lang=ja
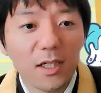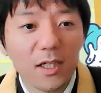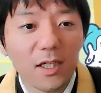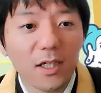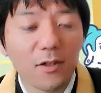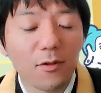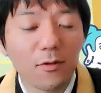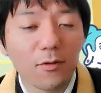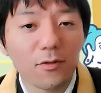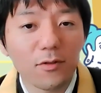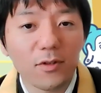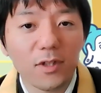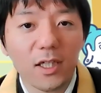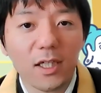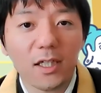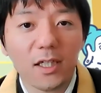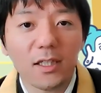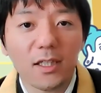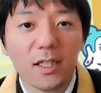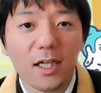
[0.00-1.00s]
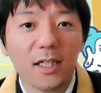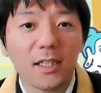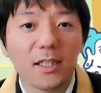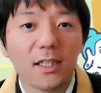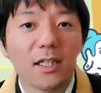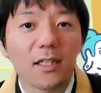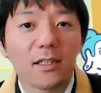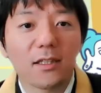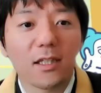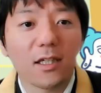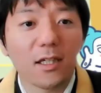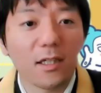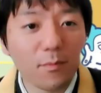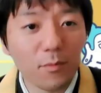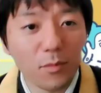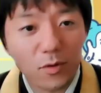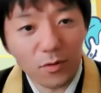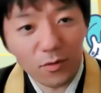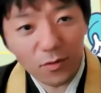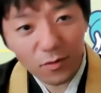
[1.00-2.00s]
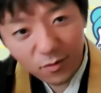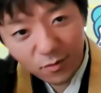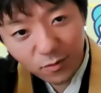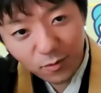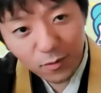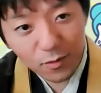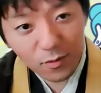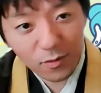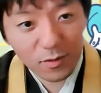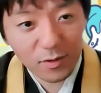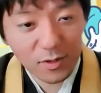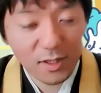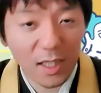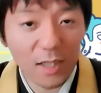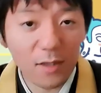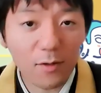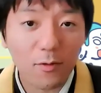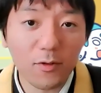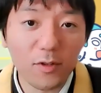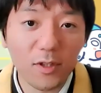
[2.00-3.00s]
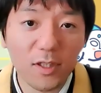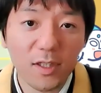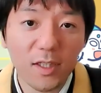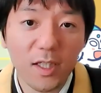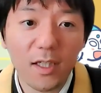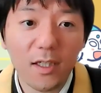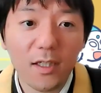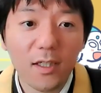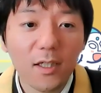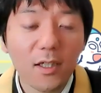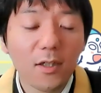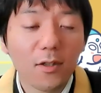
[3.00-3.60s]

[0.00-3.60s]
えー、本の中に書いてあったものをこう参考にして